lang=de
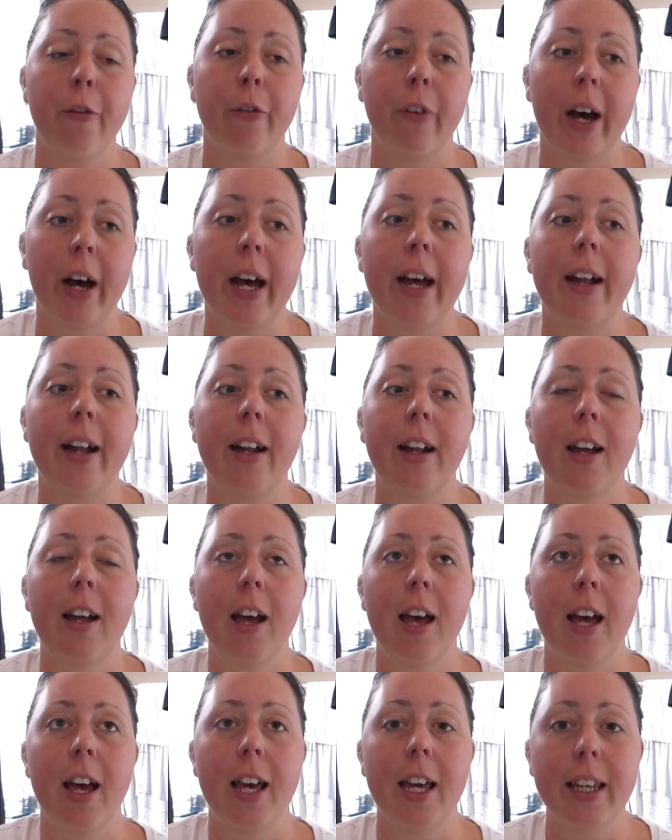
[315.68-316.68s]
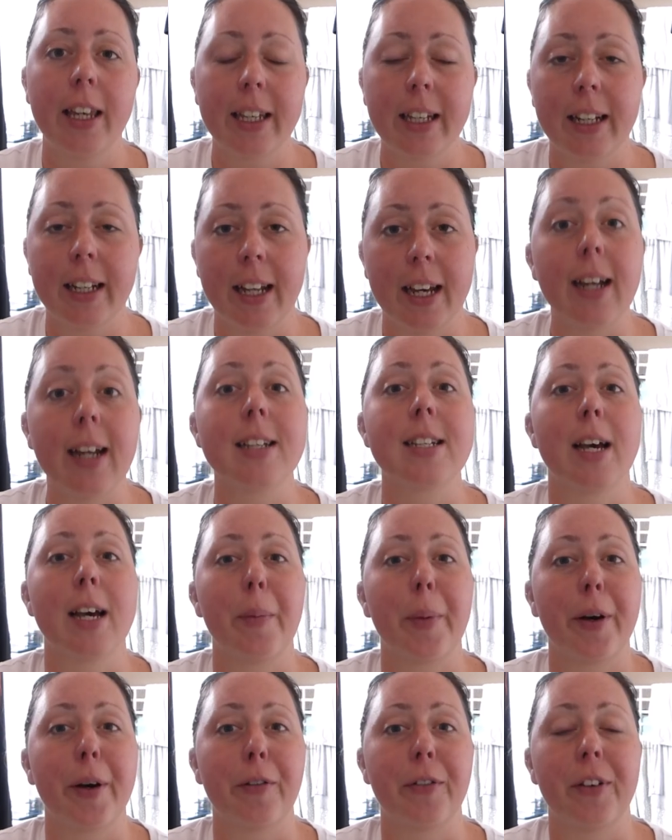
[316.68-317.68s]
weil ich gelernt
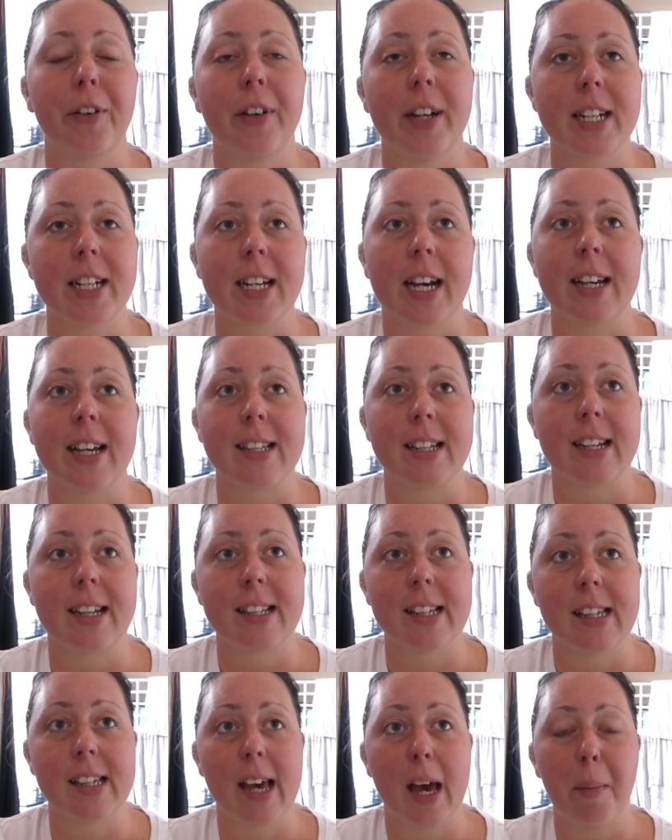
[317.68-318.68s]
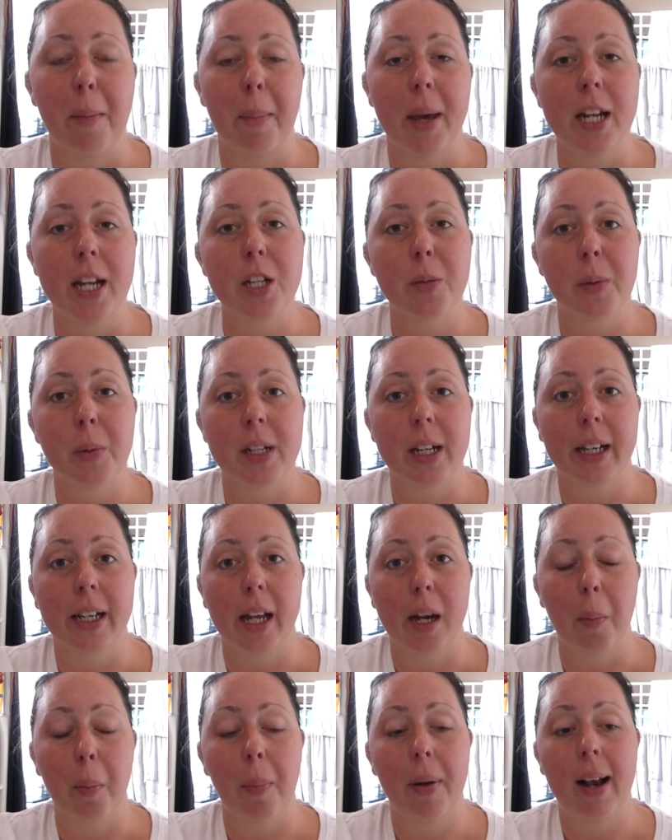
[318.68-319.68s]
habe auf der Weltreise, dass ich ein Mensch bin, der
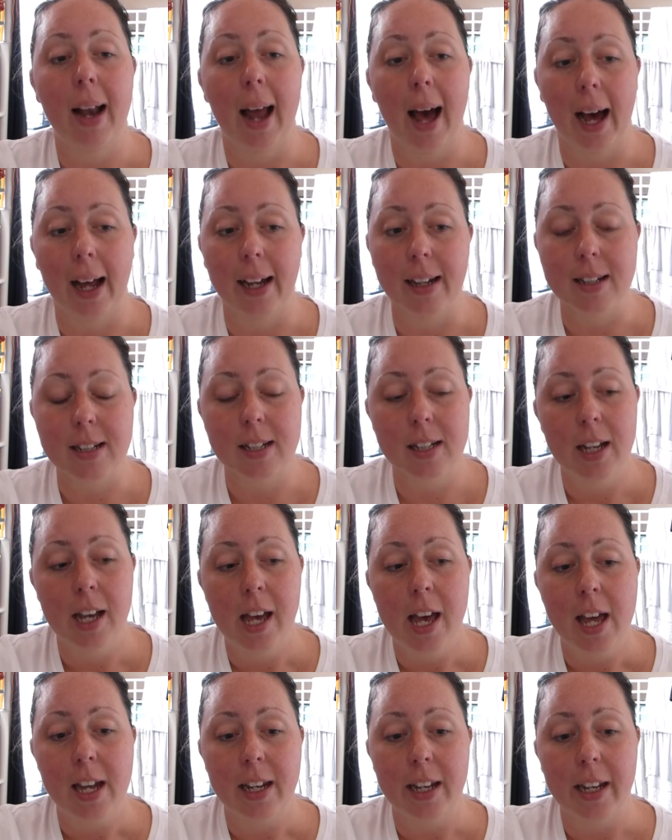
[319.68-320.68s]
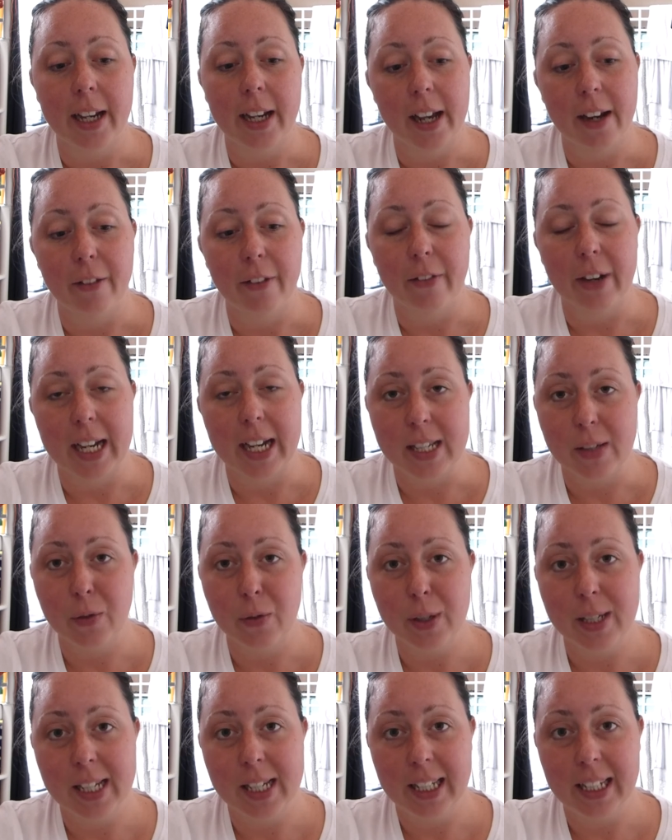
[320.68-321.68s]
gerne plant, der gerne weiß, wo
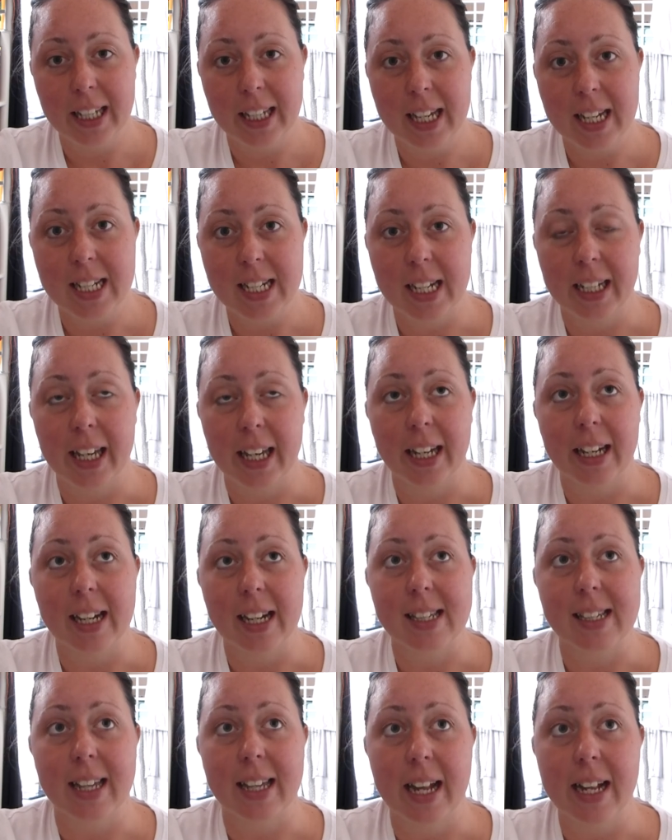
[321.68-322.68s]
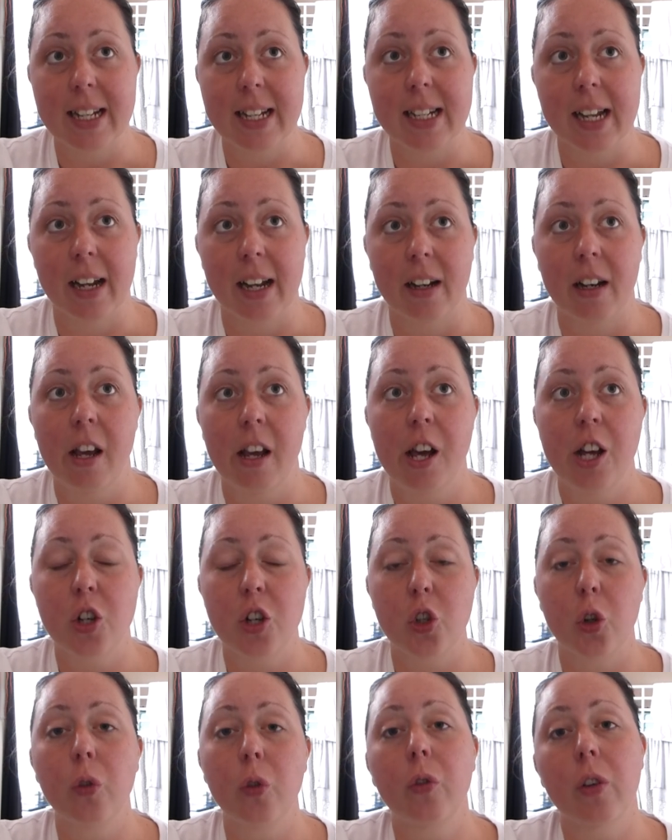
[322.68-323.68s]
es hingeht, der gerne das Geld dann
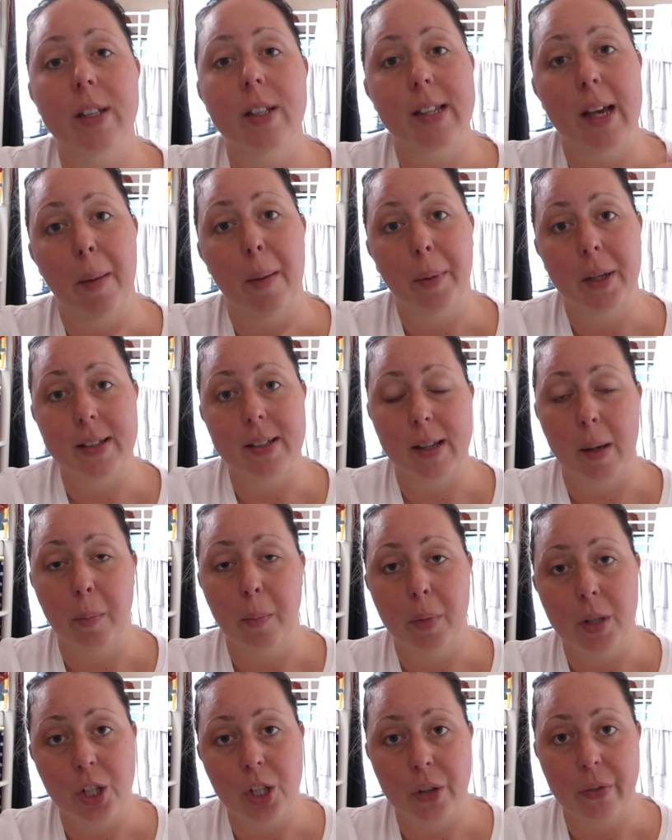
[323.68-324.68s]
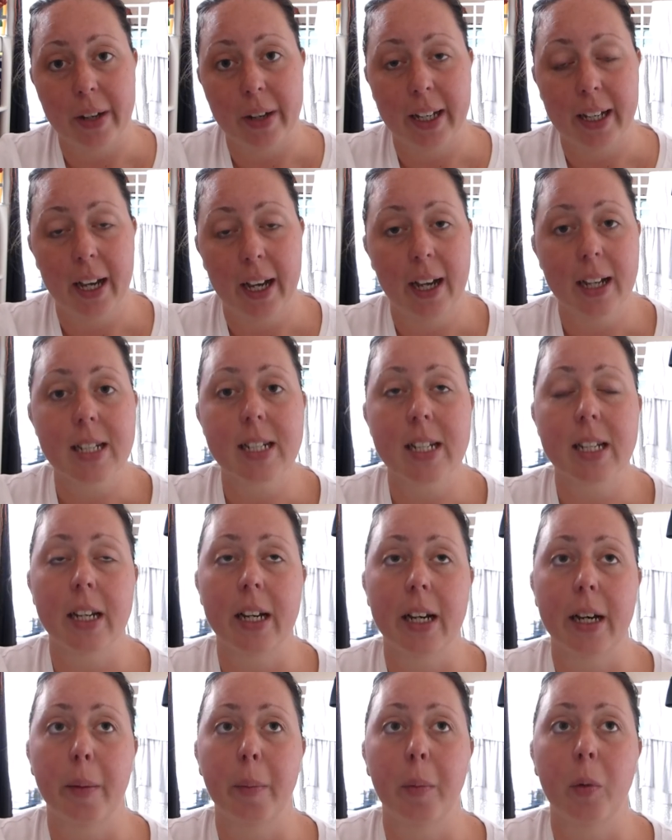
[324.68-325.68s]
schon von seinem Gesamtbudget weg hat
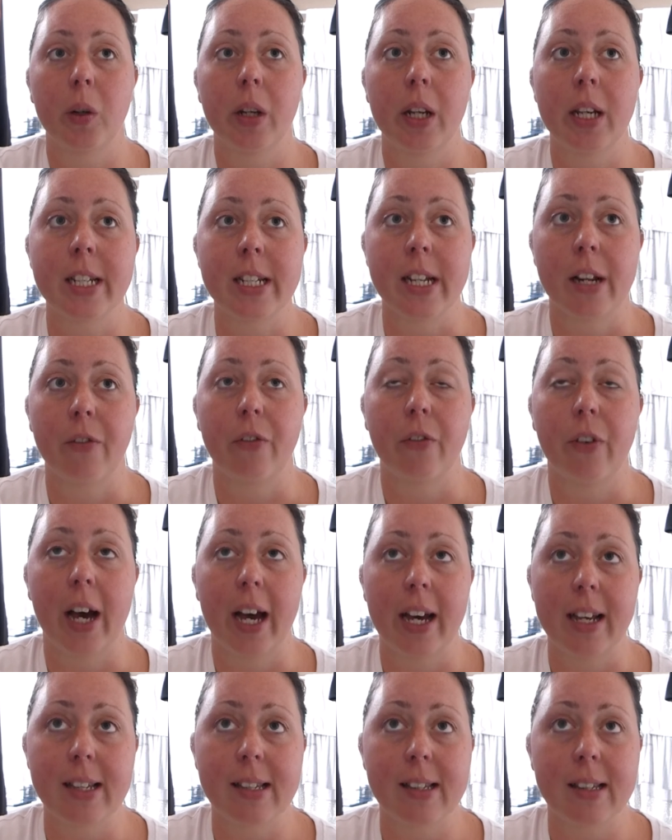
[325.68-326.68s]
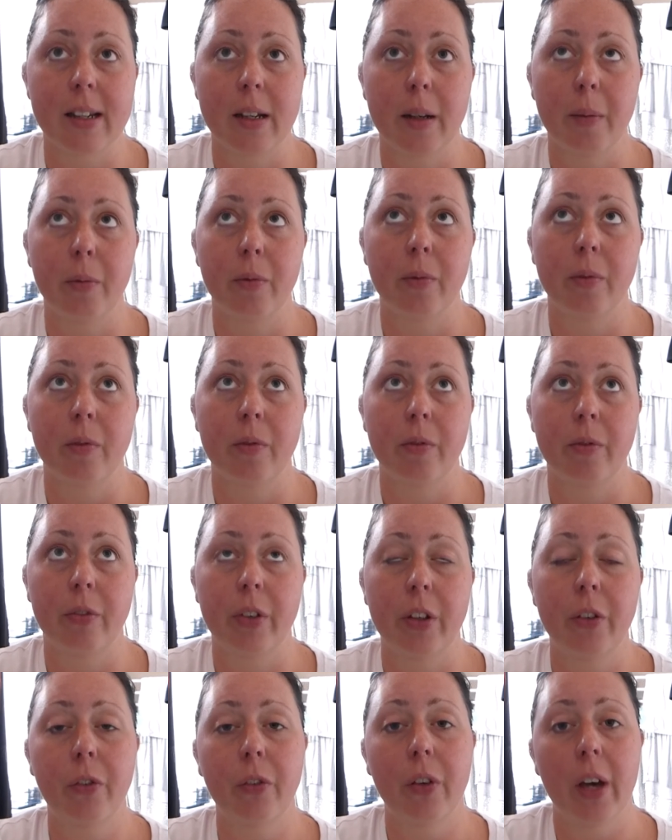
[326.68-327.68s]
ähm, und ich dann weiß,
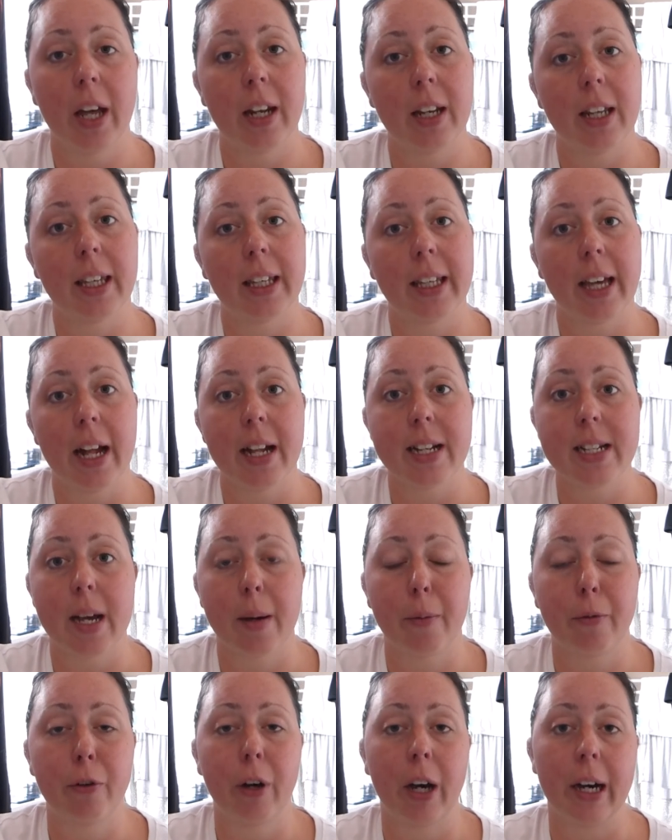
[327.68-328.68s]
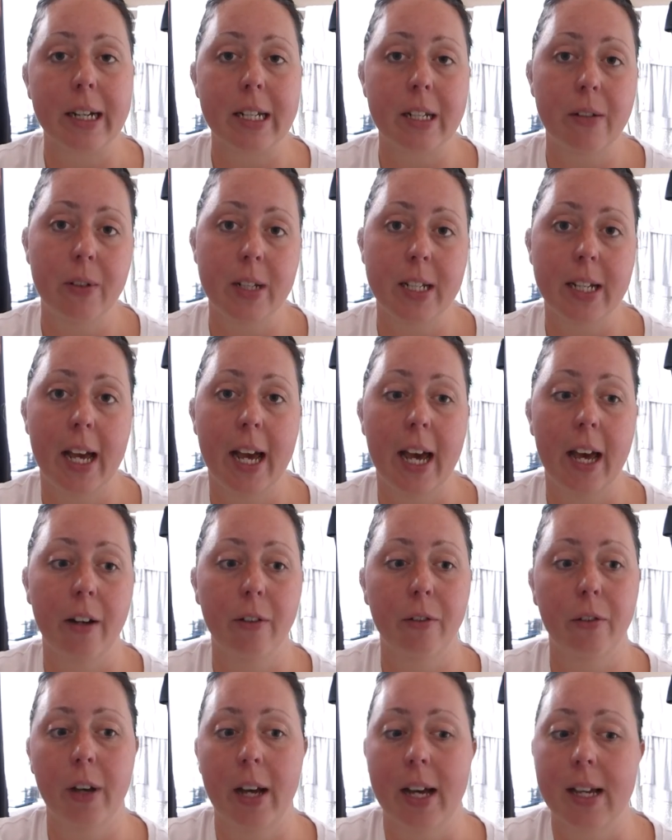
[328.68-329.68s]
inwiefern ich Geld habe für
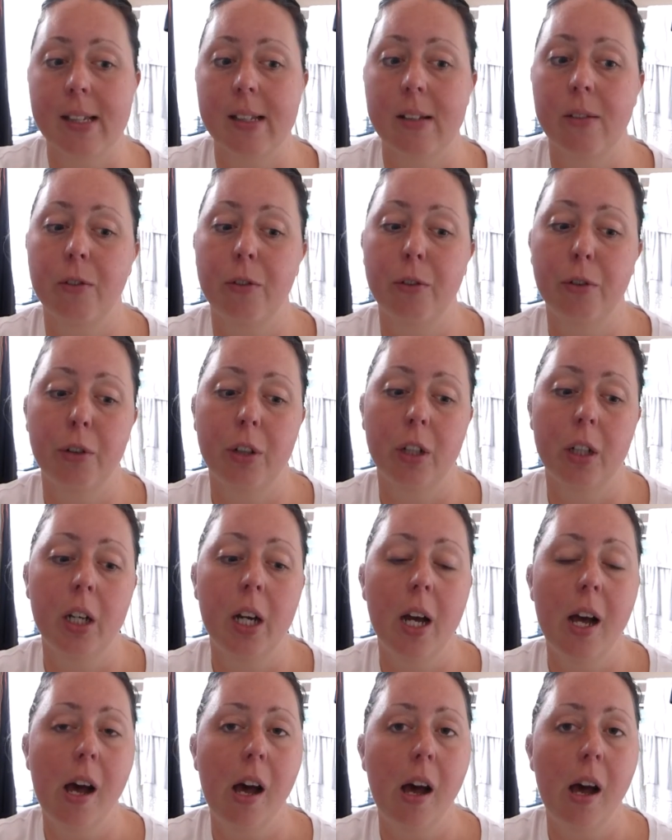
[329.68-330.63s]
Aktivitäten, für Essen, für